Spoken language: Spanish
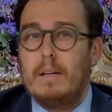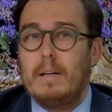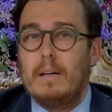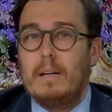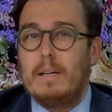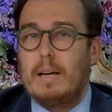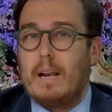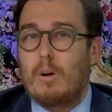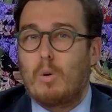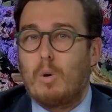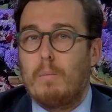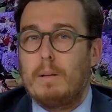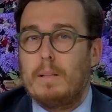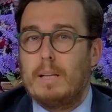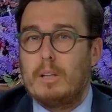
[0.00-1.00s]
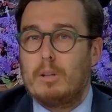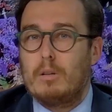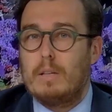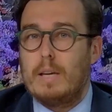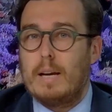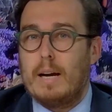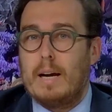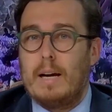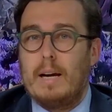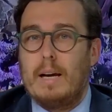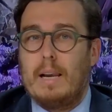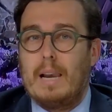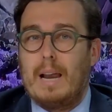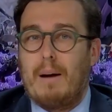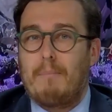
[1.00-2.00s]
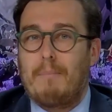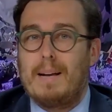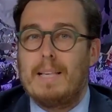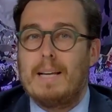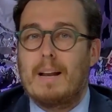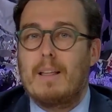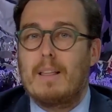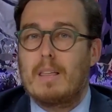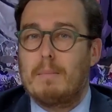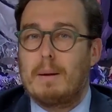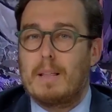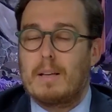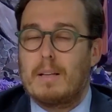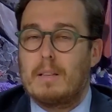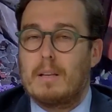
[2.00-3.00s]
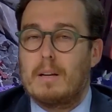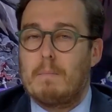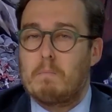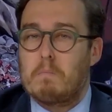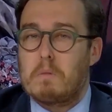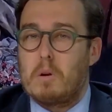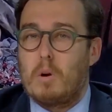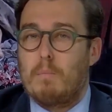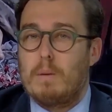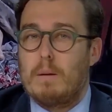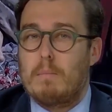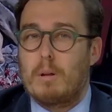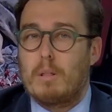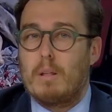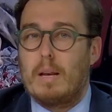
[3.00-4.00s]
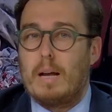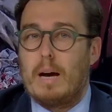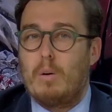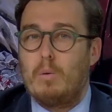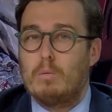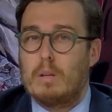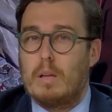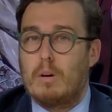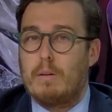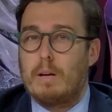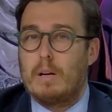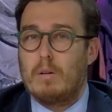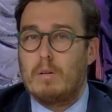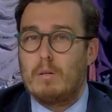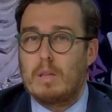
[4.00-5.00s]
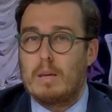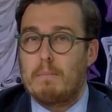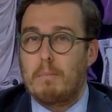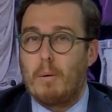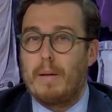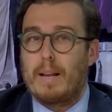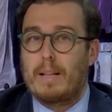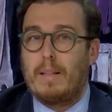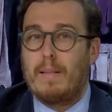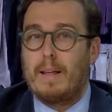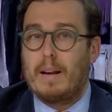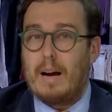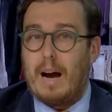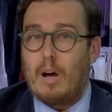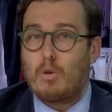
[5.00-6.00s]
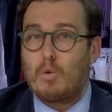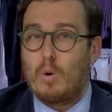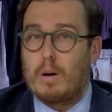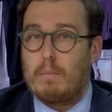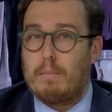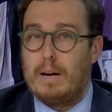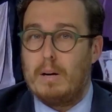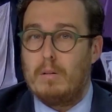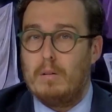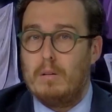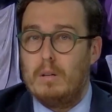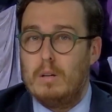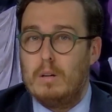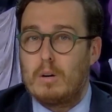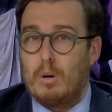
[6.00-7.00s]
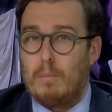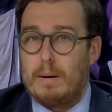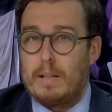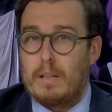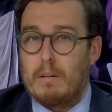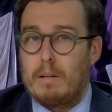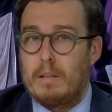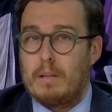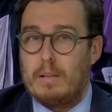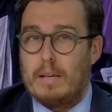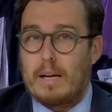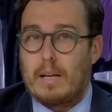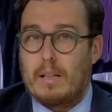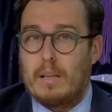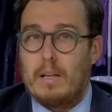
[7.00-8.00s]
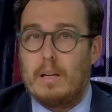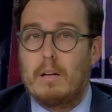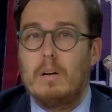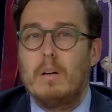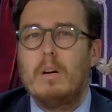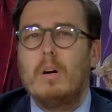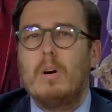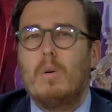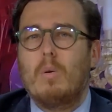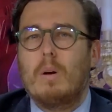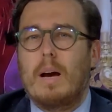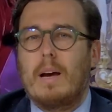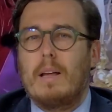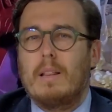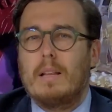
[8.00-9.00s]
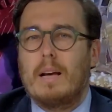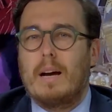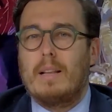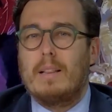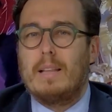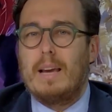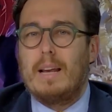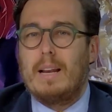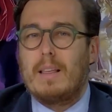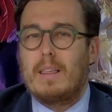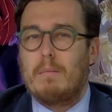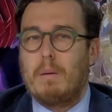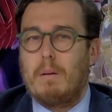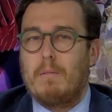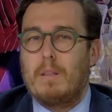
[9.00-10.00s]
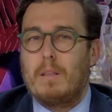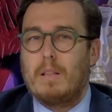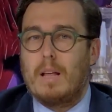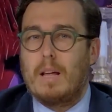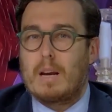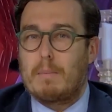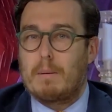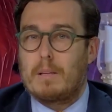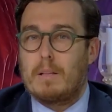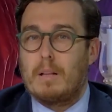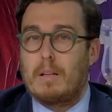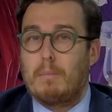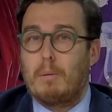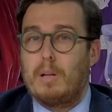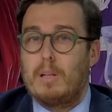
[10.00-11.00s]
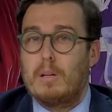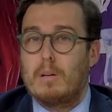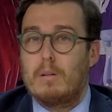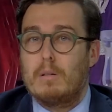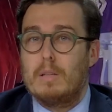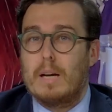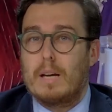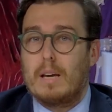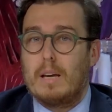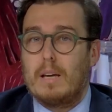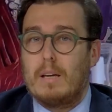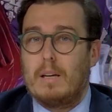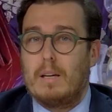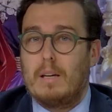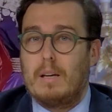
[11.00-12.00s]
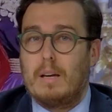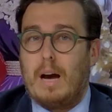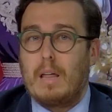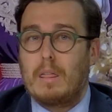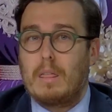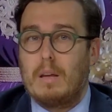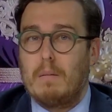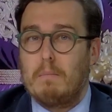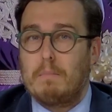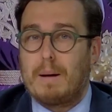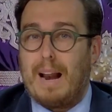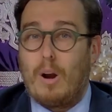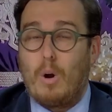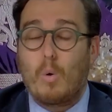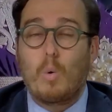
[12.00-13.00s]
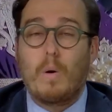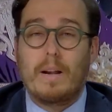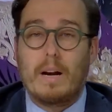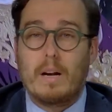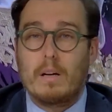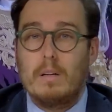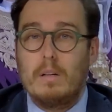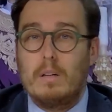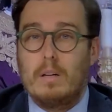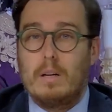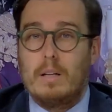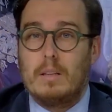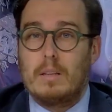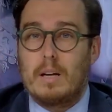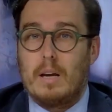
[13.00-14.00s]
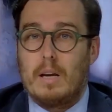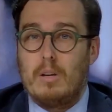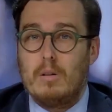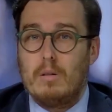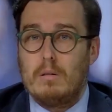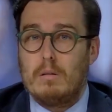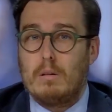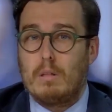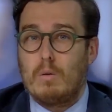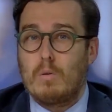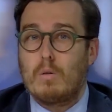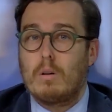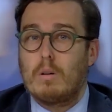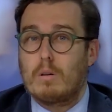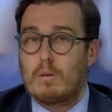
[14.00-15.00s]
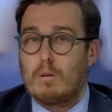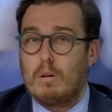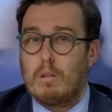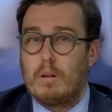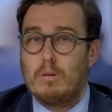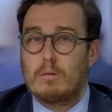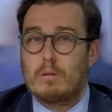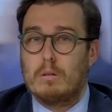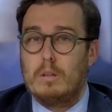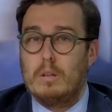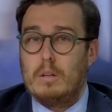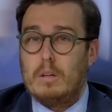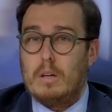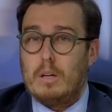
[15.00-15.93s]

Y el culmen de esto llega en las mañanas de Semana Santa los miembros de la Junta de Gobierno sin poder atender a sus hermanos convenientemente, ya que tienen una agenda de enésimas visitas de representantes políticos, ya que eh, hacen para no cuadrar entre ellos los de un color con los de otro. Y